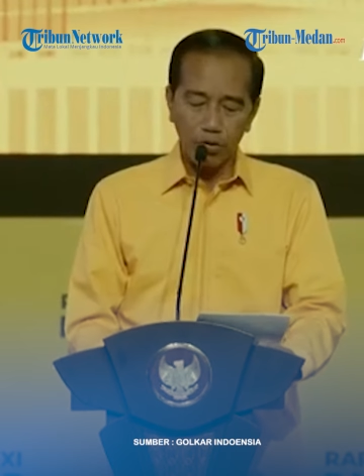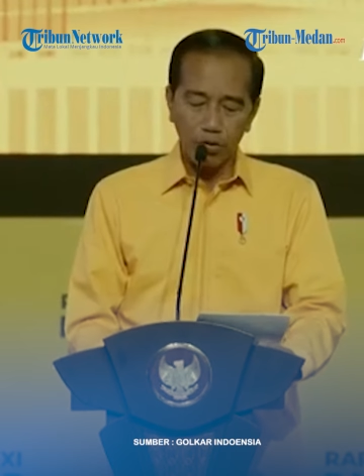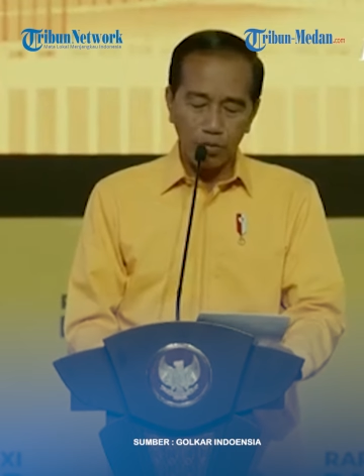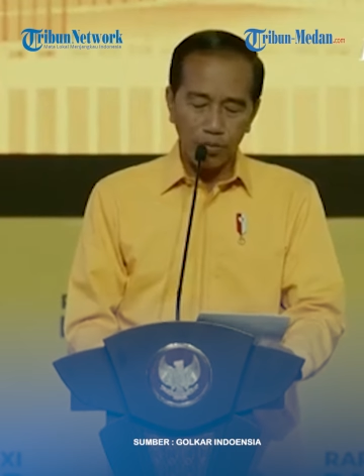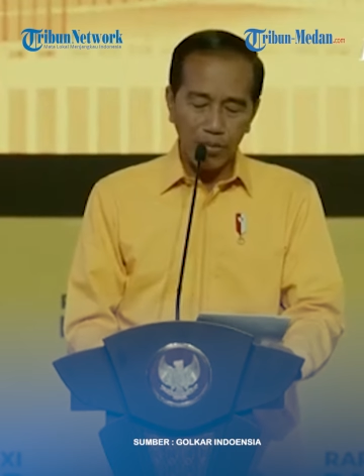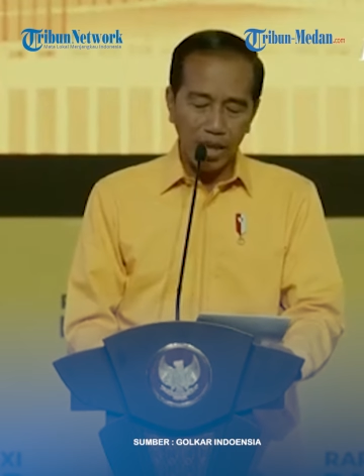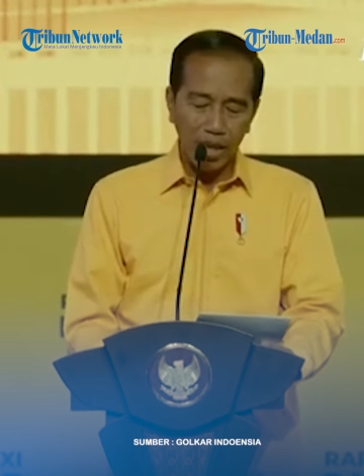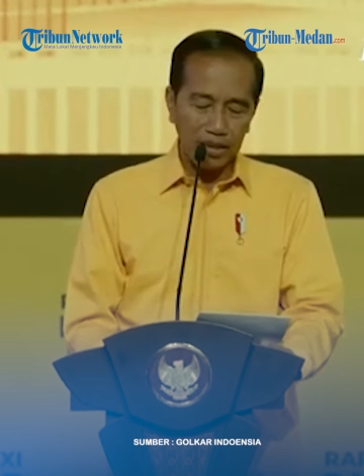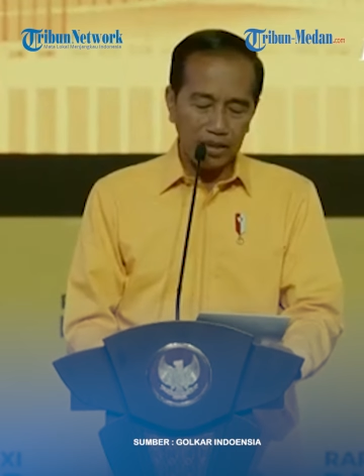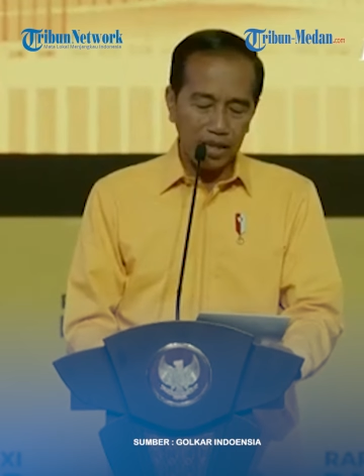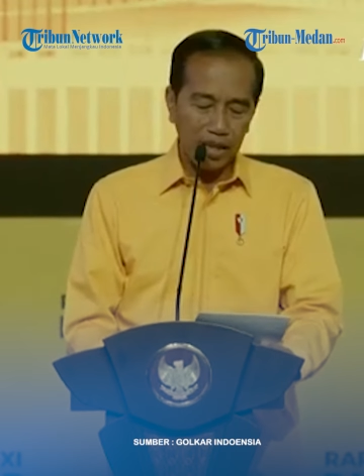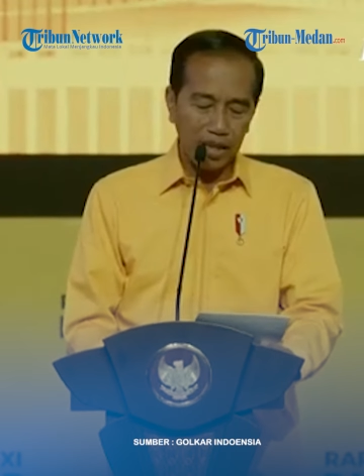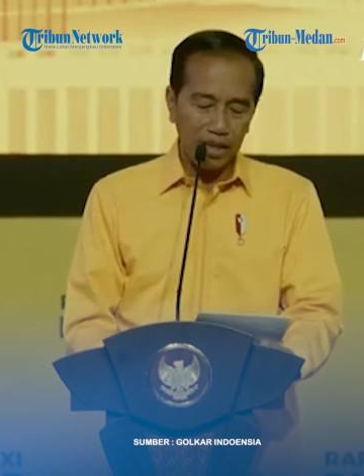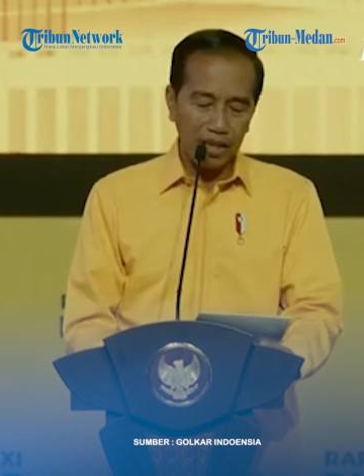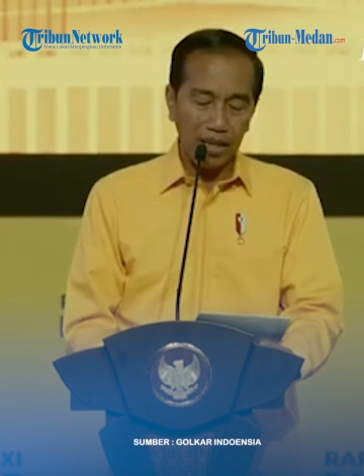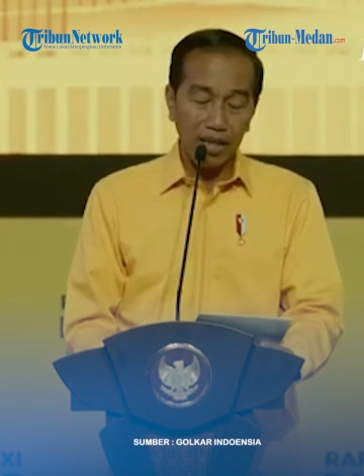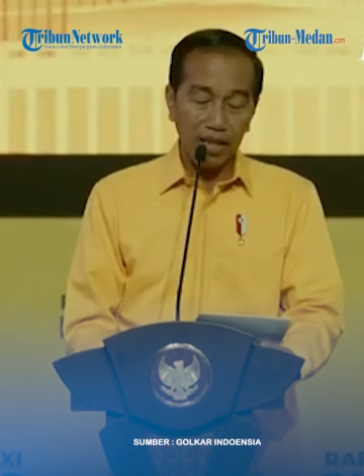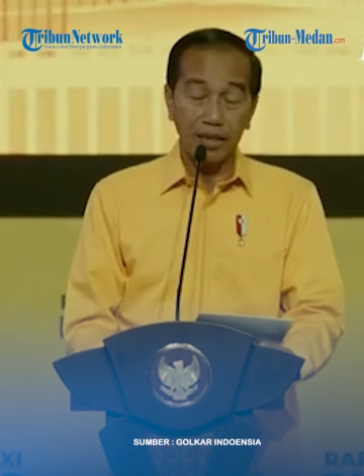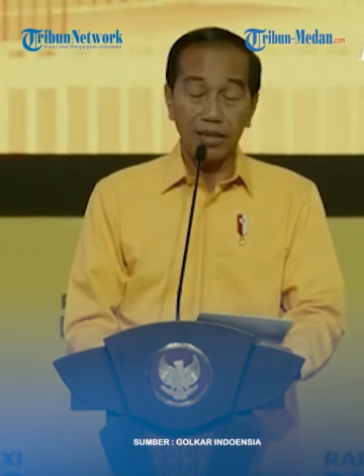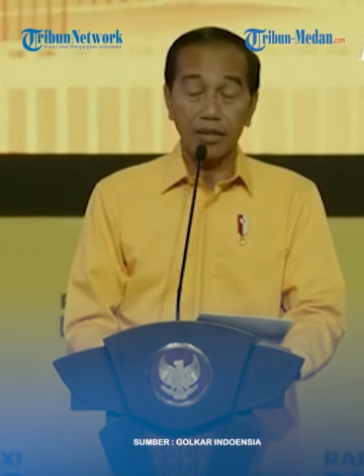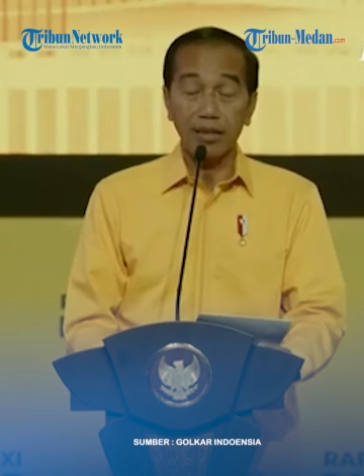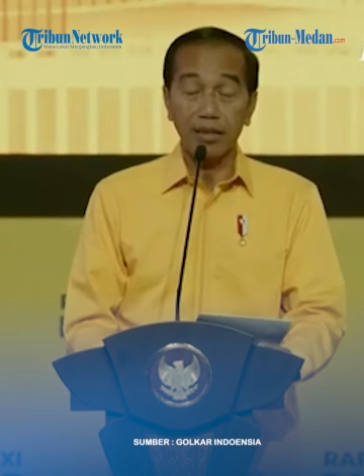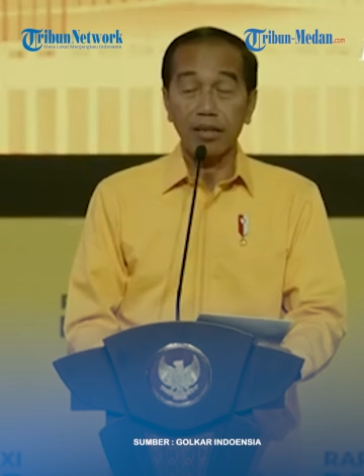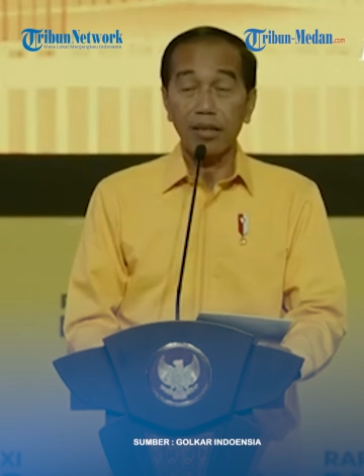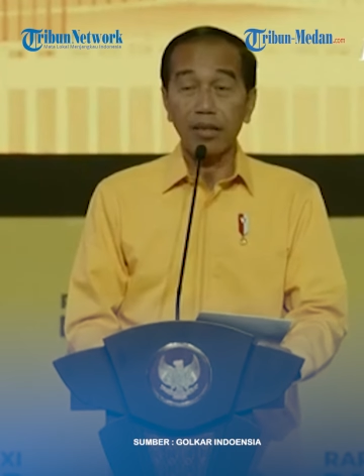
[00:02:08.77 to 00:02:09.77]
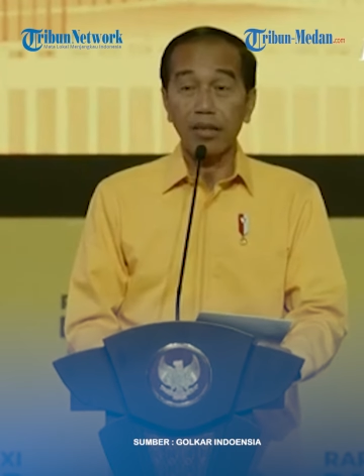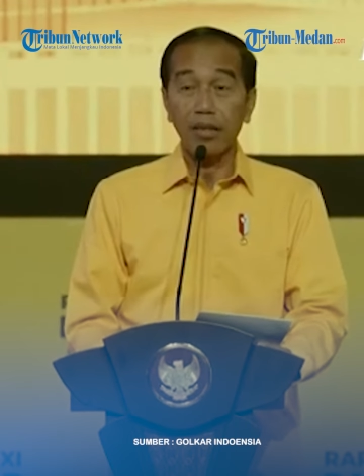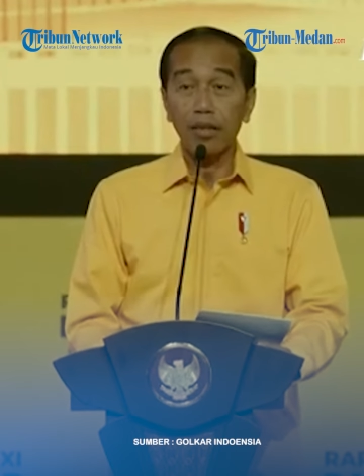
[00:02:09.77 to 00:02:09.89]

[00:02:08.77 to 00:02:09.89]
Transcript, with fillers: untuk melaksanakan